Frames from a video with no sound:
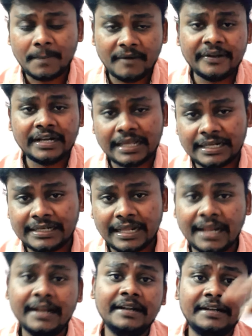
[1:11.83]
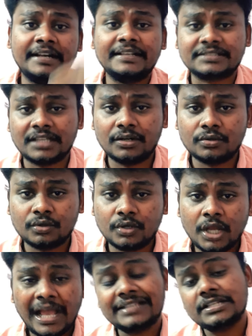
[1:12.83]
పవన్ కళ్యాణ్ ఎలా ఎంట్రీ ఇస్తాడు
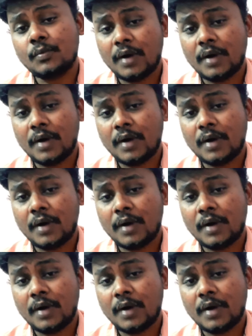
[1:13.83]
అసలు